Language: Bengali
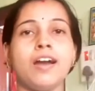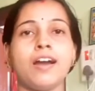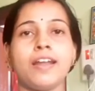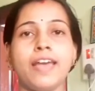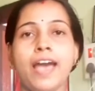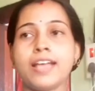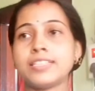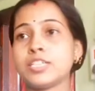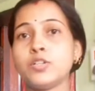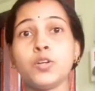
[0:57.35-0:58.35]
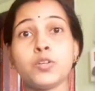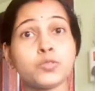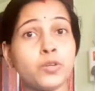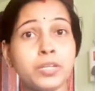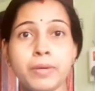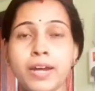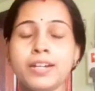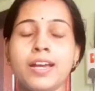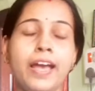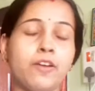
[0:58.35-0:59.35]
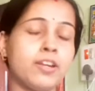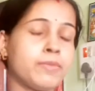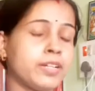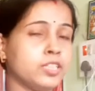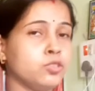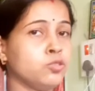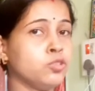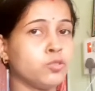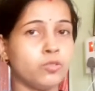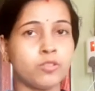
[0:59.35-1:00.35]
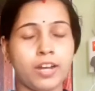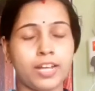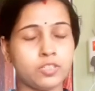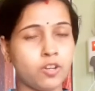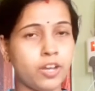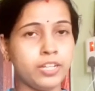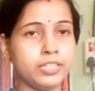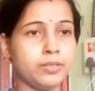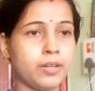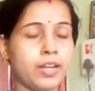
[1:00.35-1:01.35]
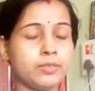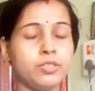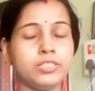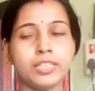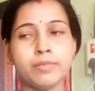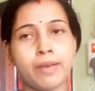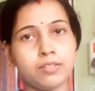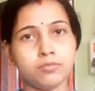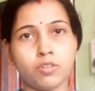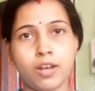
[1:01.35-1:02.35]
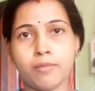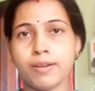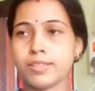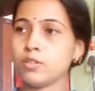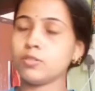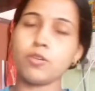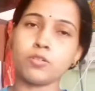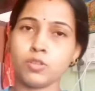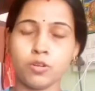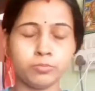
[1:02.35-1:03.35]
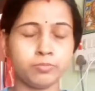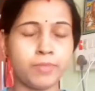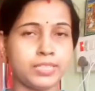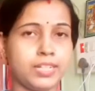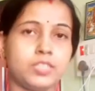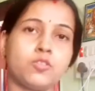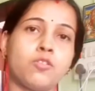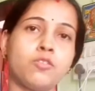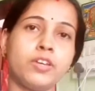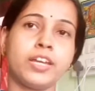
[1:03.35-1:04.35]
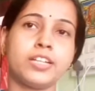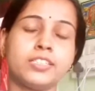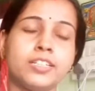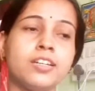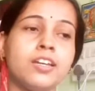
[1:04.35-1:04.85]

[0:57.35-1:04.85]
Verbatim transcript: আর আজকে হলো শনিবার এখন আমার কিন্তু কোনো কাজ হয়নি কাজ বলতে কি সকালবেলা তো সব বাসি কাজ কখন হয়ে গেছে